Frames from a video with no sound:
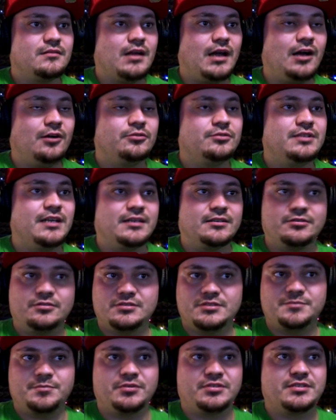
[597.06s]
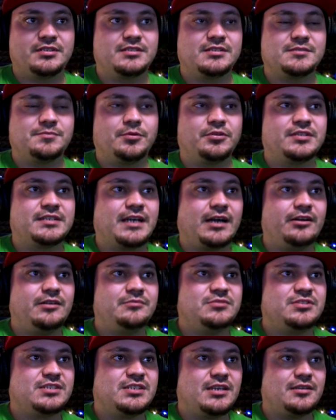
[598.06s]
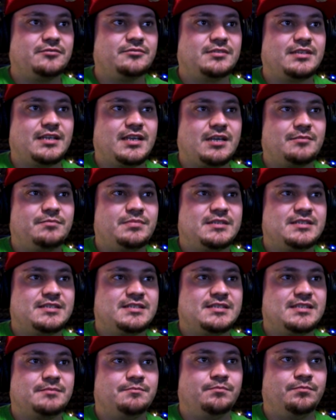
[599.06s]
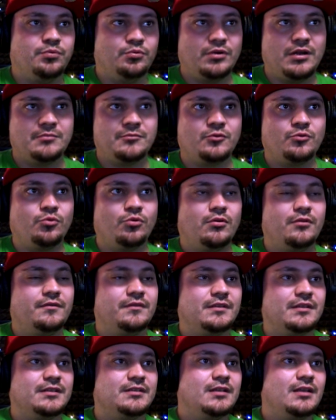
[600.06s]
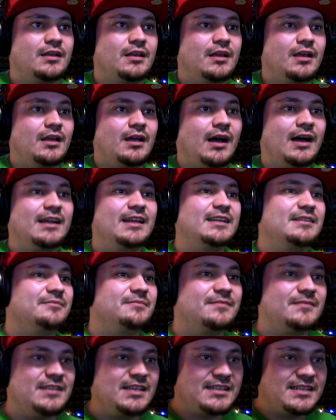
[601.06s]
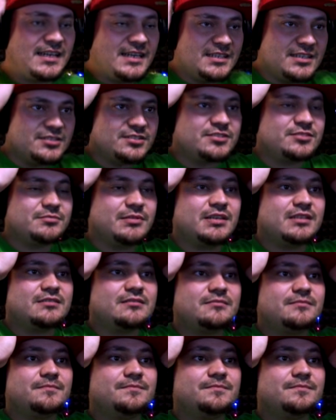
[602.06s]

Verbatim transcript: Audaro, spot, spotkałem się tak jakby z bólem głowy, ale ja dalej nie rozumiem,